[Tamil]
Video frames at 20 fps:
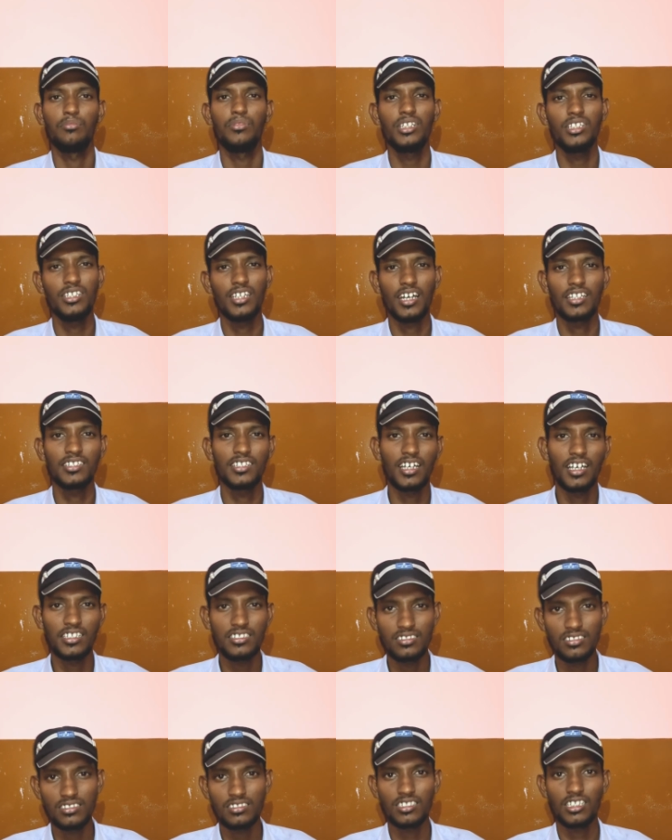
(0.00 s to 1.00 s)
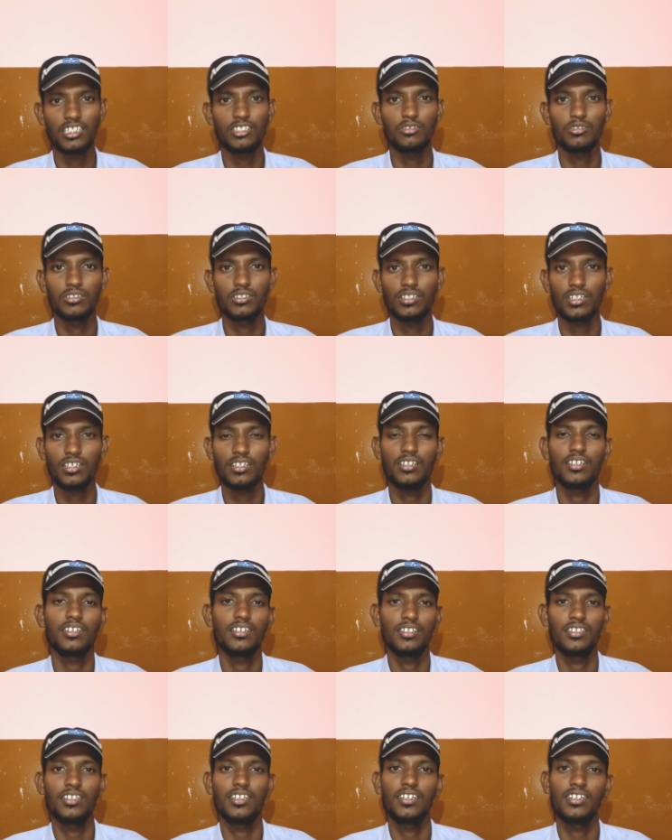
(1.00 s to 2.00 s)
மீதி அந்த அஞ்சு சதவீதம் தான்
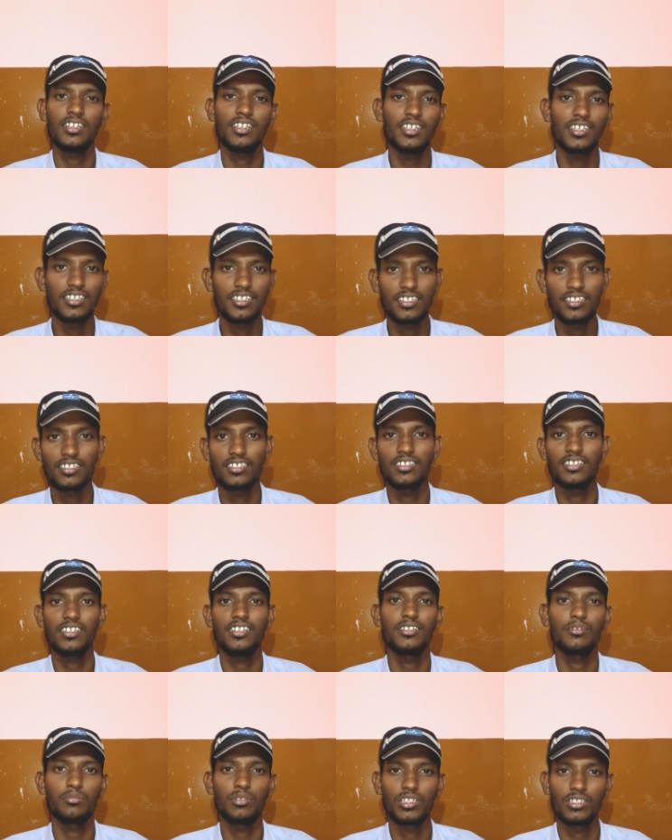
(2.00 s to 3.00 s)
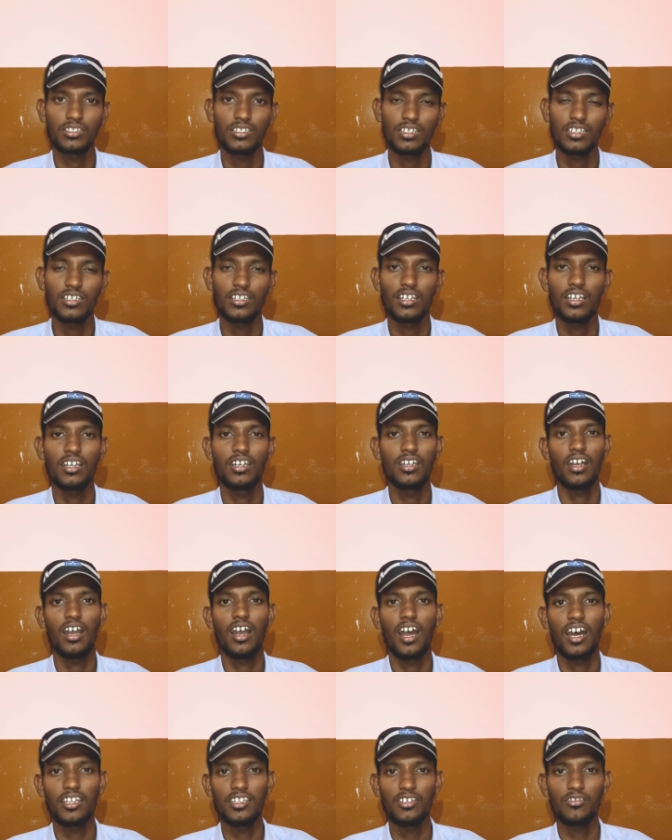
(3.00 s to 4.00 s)
என்ன இருக்குன்னே நம்மளுக்கு தெரியல
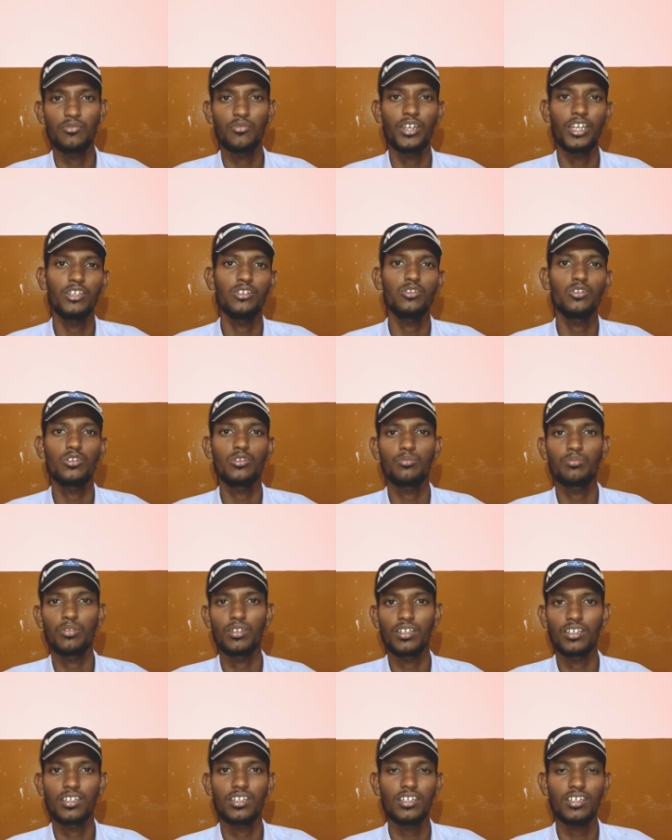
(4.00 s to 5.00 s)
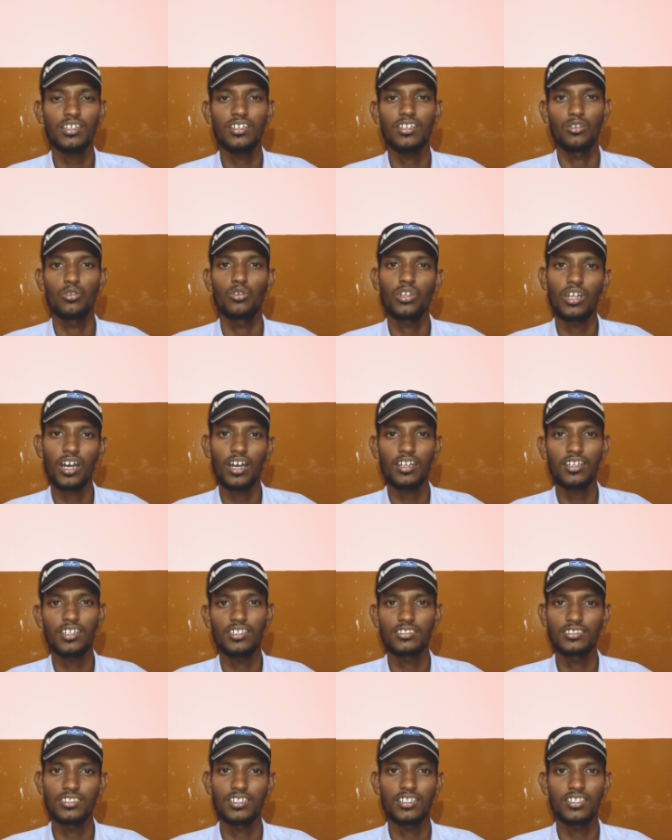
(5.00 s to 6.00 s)
அதை ஃபைண்ட் அவுட் பண்ணுற ஒரு
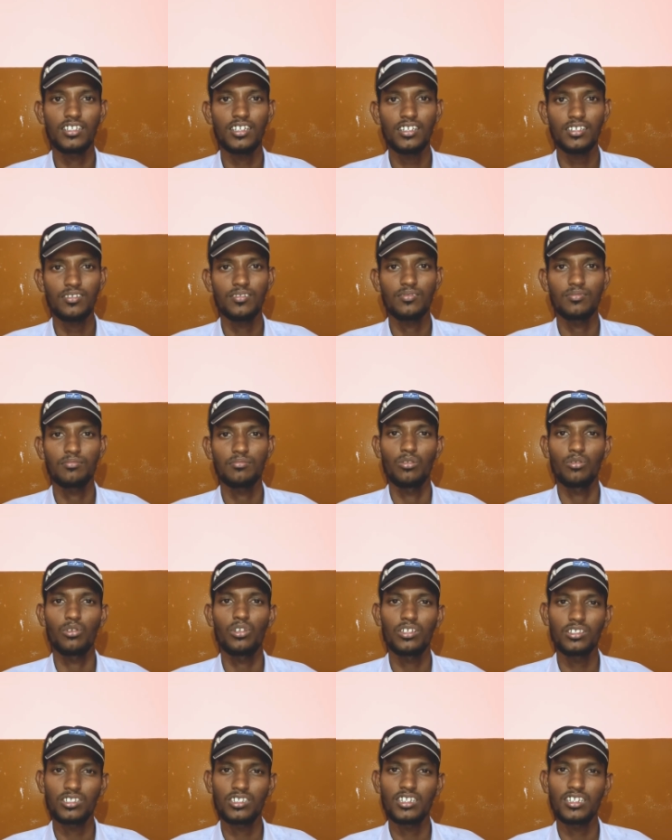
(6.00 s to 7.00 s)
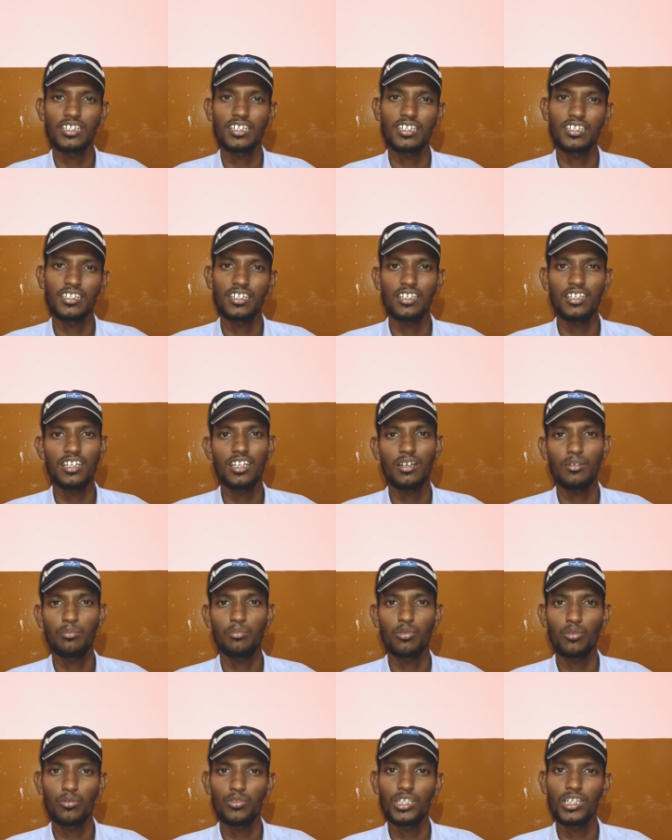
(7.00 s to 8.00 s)
ஆராய்ச்சியில் தான் உலகத்தில் இருக்க எல்லா
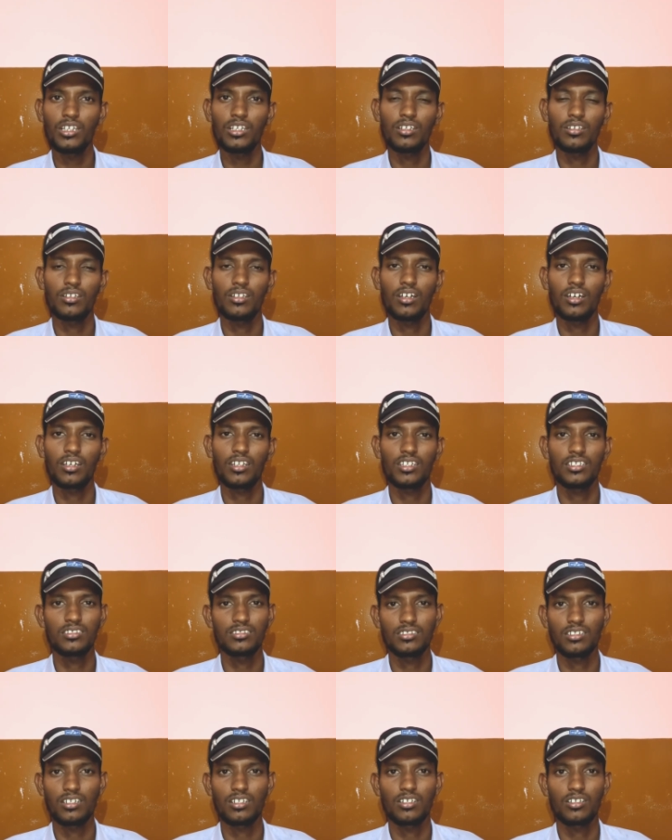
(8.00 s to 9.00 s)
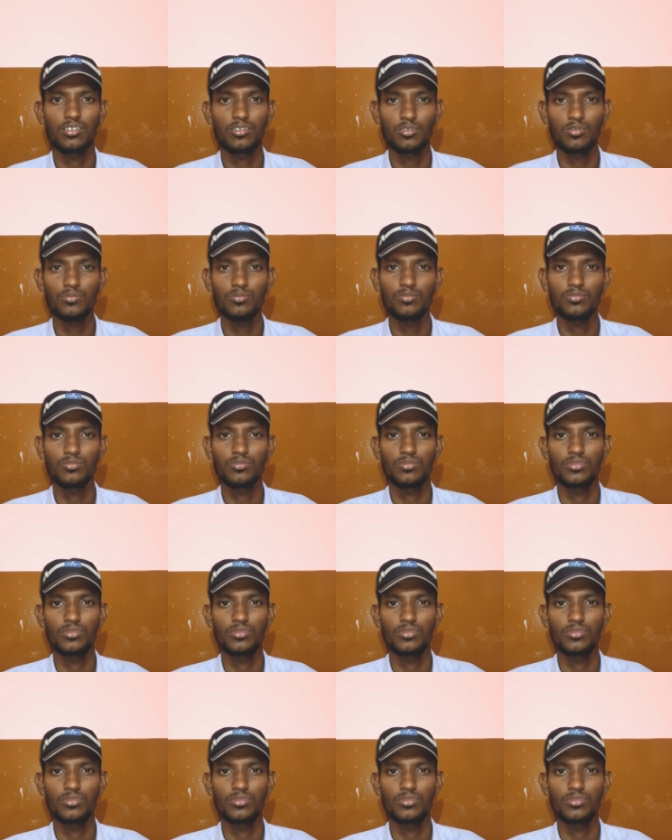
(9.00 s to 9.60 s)
புவியியல் ஆராய்ச்சியாளர்களும்